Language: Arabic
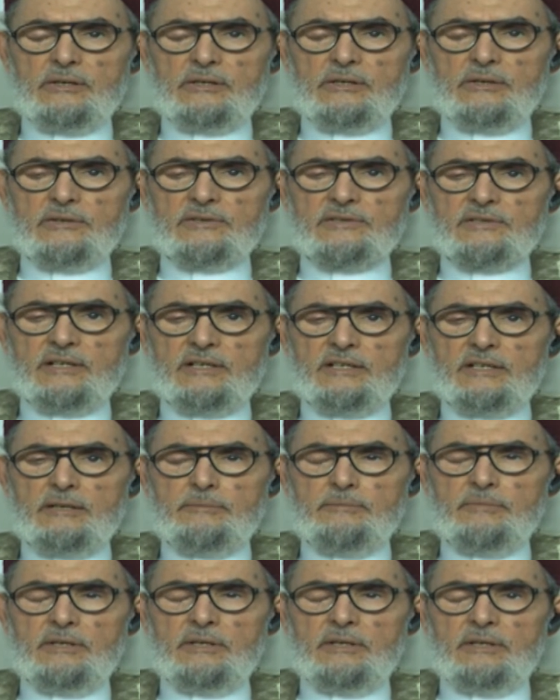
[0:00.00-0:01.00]
عليه
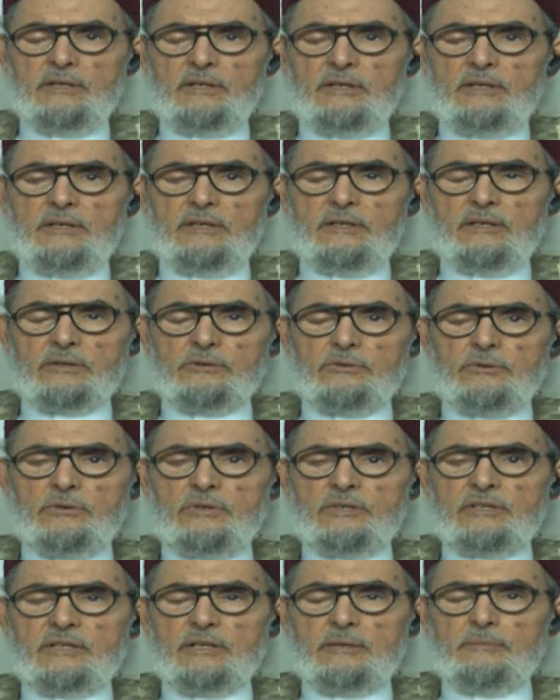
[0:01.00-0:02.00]
وسلم
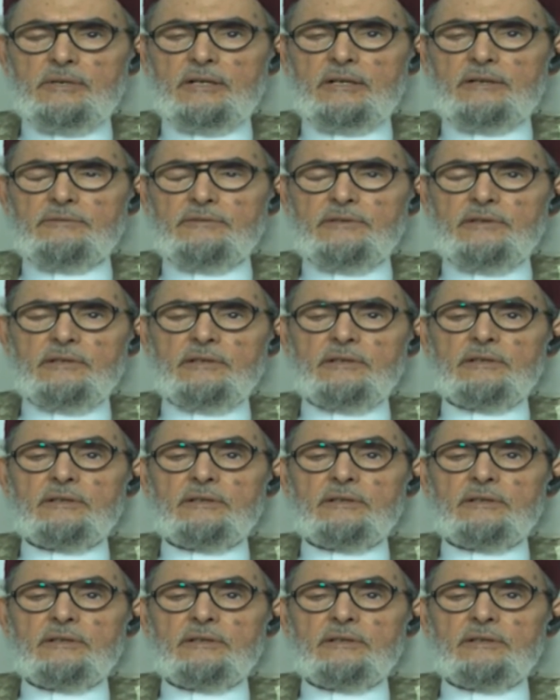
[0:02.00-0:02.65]
يقول كما في